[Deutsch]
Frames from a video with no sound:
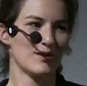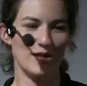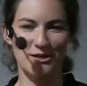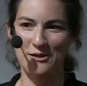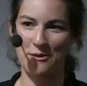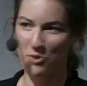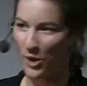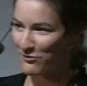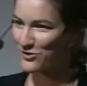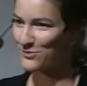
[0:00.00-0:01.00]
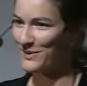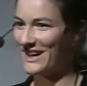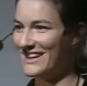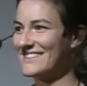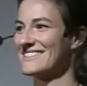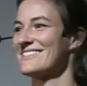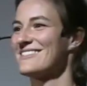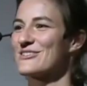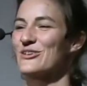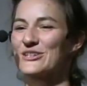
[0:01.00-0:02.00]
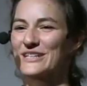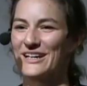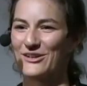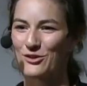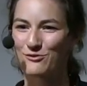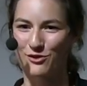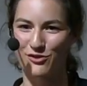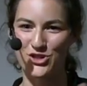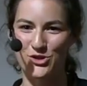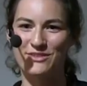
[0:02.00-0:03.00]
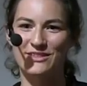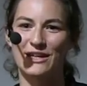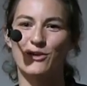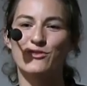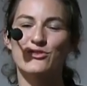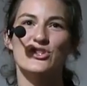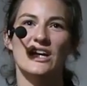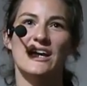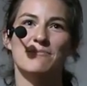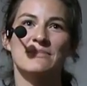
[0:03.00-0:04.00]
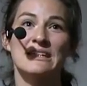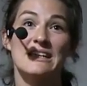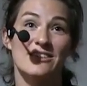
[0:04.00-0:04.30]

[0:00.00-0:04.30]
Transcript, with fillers: äh, im Kopf zu behalten so, oder irgendwo verschlüsselt aufzuschreiben,